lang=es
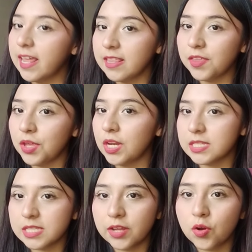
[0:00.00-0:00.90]
El día de hoy
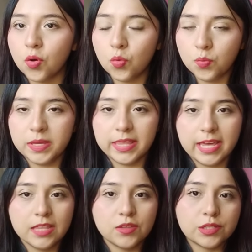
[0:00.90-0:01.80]
les traigo un
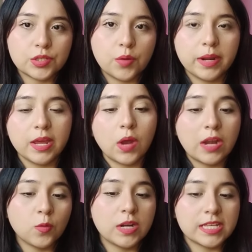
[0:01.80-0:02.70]
videito sobre
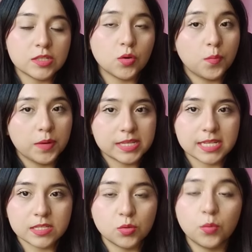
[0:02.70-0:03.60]
algunas compras
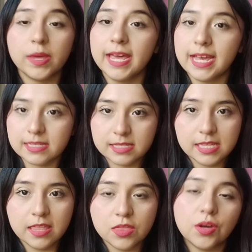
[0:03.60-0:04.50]
que estuve
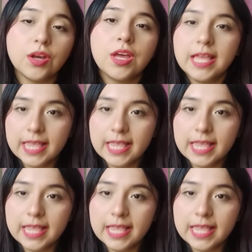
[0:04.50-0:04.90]
haciendo